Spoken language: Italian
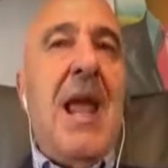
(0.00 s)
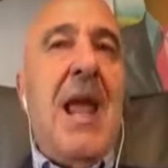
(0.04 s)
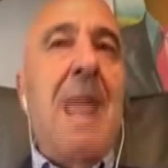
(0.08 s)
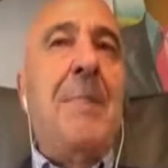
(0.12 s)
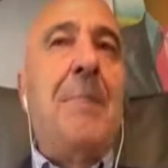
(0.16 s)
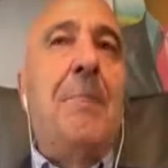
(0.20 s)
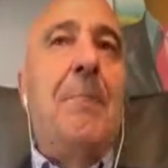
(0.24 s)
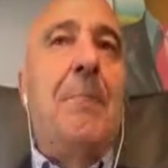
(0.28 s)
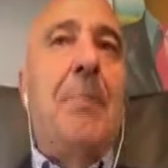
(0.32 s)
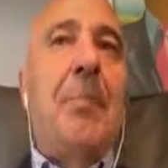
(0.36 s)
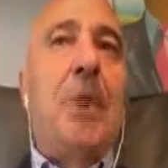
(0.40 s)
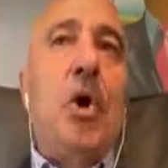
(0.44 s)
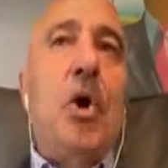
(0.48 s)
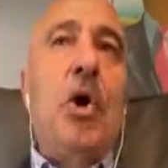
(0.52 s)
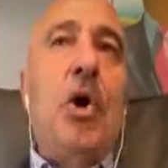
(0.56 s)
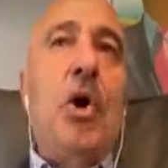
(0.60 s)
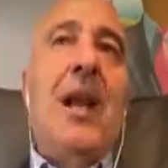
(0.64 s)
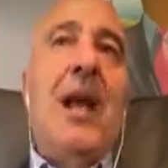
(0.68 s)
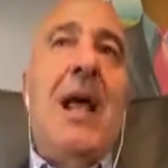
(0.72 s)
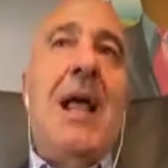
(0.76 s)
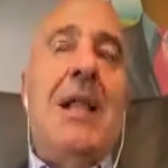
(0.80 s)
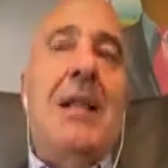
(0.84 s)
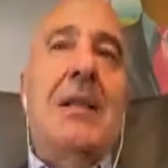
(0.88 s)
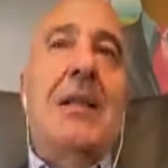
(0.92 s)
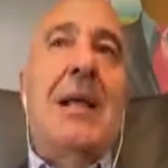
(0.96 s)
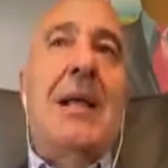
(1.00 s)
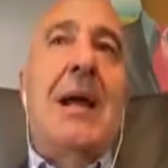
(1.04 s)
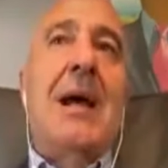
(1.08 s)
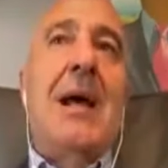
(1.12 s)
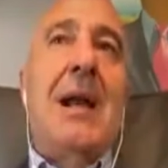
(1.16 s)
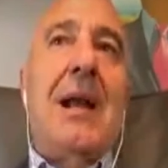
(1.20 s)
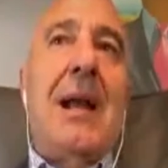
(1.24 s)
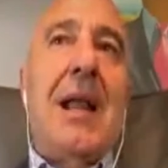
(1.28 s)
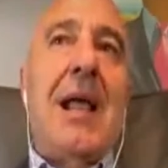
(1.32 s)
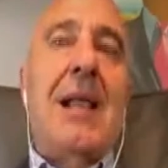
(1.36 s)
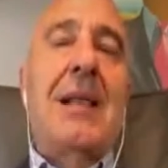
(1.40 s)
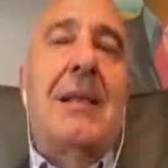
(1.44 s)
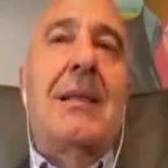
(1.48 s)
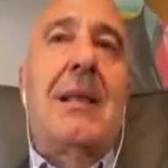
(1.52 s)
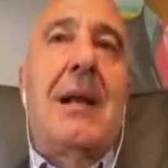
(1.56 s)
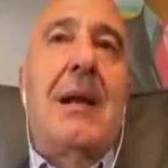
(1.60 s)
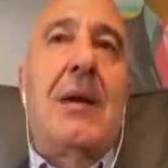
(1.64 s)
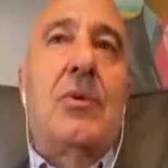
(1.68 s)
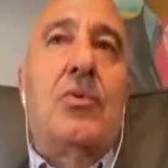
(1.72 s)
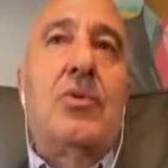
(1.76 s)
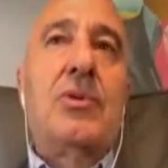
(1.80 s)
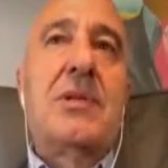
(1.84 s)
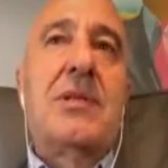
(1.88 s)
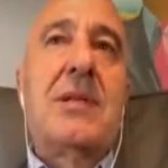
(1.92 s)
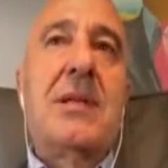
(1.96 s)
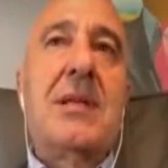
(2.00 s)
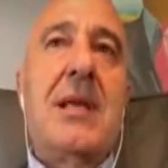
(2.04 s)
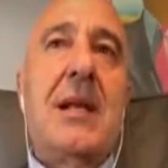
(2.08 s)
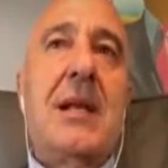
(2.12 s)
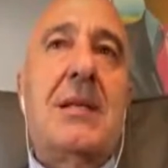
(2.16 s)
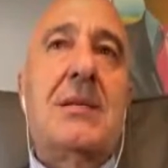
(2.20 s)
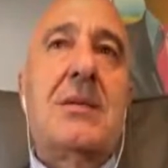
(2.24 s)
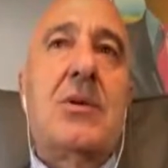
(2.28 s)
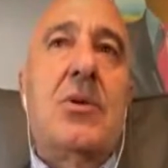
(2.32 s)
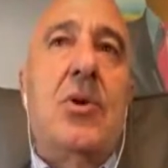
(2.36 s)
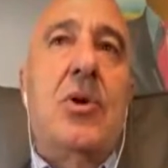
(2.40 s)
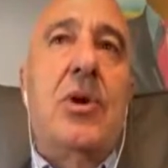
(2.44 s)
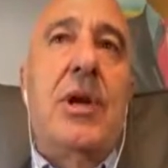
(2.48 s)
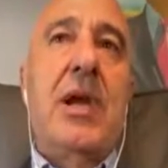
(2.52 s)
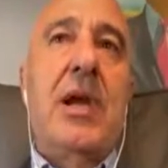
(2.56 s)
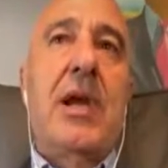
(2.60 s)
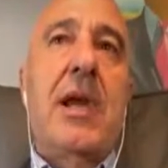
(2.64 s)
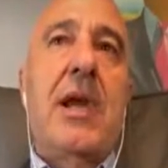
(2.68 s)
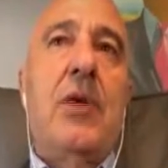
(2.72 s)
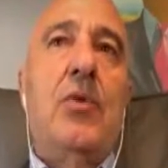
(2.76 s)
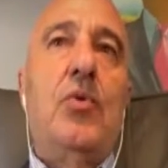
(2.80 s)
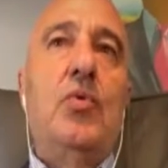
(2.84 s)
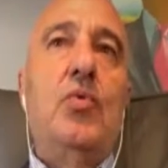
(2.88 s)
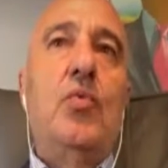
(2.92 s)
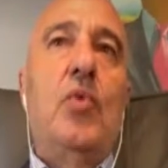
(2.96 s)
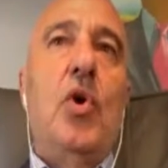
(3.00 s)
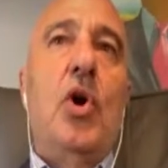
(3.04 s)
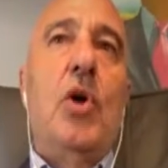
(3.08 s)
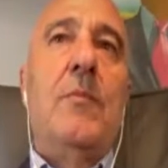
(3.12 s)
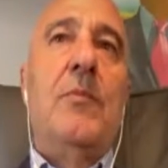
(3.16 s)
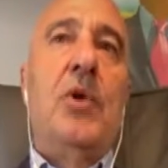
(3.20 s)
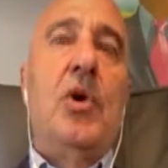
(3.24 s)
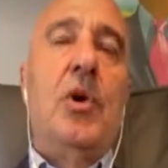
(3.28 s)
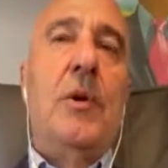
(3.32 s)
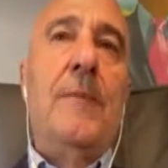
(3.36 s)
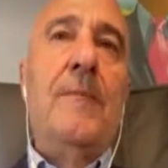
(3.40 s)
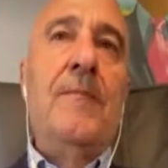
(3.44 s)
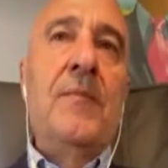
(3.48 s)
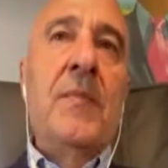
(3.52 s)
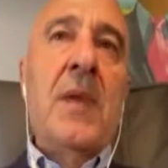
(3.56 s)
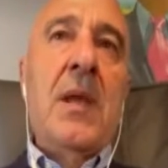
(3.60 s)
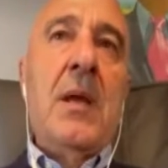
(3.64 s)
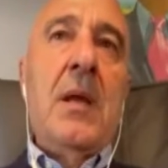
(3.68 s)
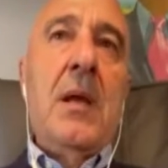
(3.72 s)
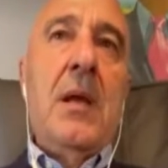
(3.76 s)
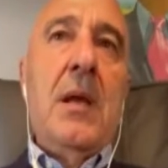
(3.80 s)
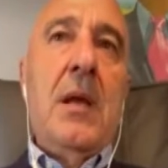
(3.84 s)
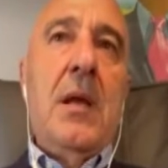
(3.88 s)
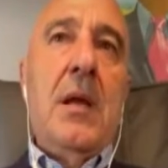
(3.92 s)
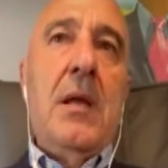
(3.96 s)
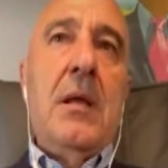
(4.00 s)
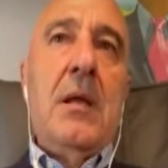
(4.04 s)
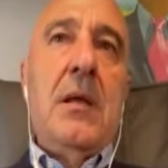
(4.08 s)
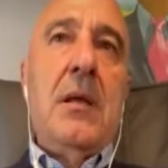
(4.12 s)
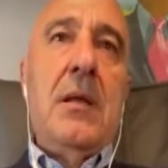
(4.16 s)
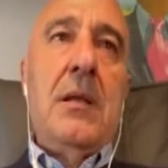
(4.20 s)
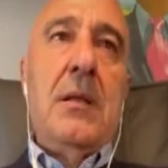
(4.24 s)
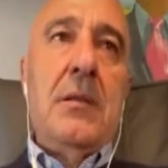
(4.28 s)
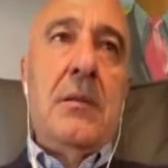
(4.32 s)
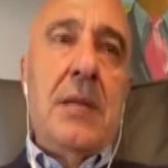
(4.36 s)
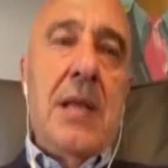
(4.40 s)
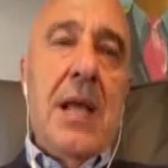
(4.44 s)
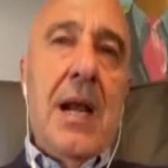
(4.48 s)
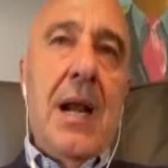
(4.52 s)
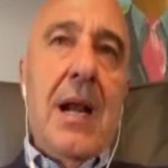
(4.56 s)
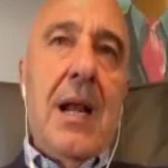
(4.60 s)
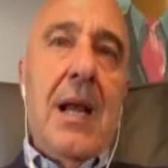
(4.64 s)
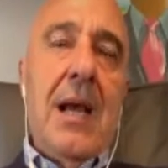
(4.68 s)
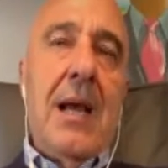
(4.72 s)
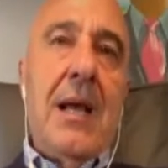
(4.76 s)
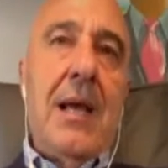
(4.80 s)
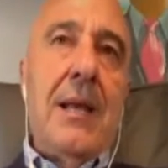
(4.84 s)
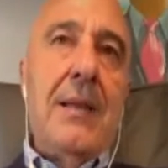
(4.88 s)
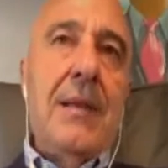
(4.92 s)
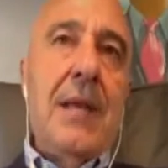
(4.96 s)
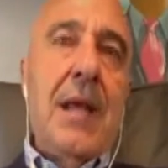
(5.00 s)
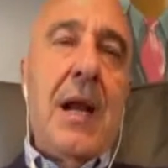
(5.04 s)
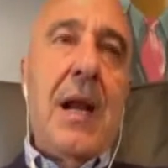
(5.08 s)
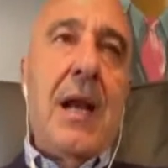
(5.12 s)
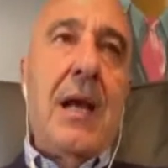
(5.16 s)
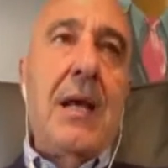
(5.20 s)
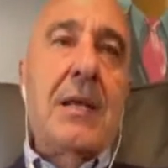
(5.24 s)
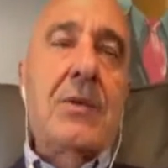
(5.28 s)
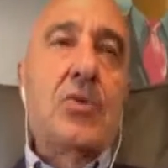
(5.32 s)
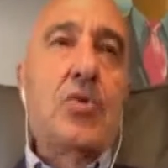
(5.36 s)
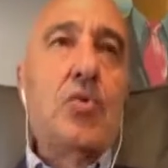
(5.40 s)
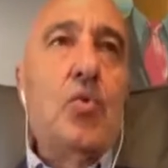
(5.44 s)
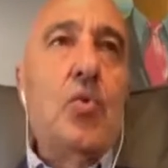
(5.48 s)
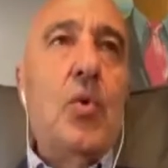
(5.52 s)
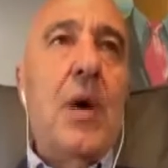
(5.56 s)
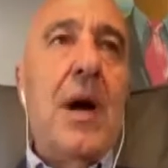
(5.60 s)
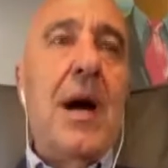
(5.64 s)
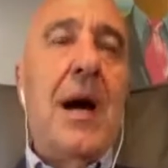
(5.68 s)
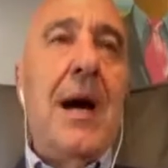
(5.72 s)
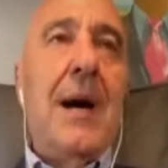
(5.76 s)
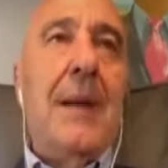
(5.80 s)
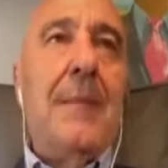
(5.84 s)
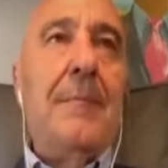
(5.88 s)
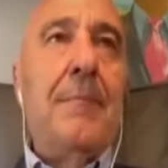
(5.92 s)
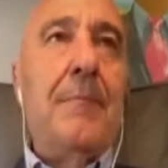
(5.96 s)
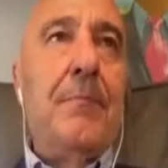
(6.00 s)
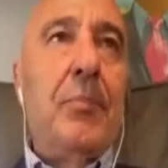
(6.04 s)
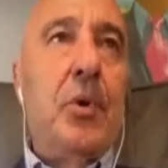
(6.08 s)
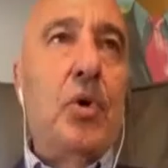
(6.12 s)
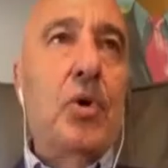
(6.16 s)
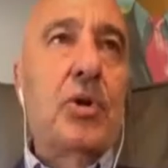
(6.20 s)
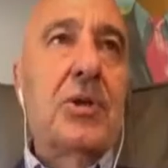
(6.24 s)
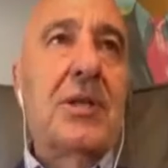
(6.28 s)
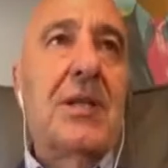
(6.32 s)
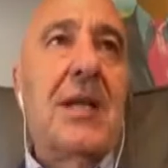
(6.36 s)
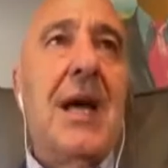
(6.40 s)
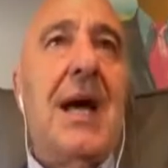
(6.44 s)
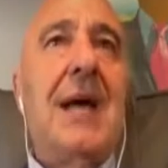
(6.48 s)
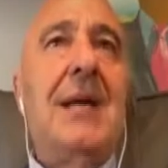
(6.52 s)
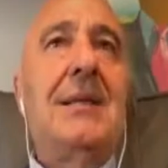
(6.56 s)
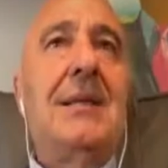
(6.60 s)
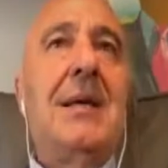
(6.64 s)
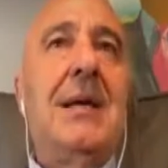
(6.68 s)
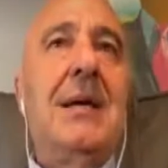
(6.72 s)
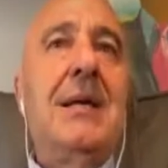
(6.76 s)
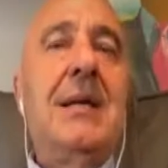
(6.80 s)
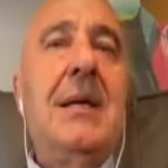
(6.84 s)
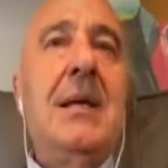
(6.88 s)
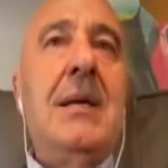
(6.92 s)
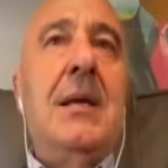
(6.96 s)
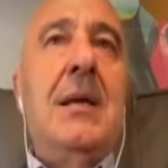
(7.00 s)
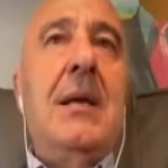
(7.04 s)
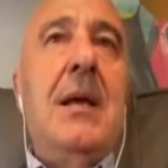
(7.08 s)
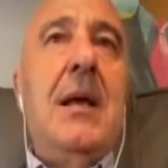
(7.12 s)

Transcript: E poi l'altra, l'altra considerazione è che un uomo eh, della, della sua portata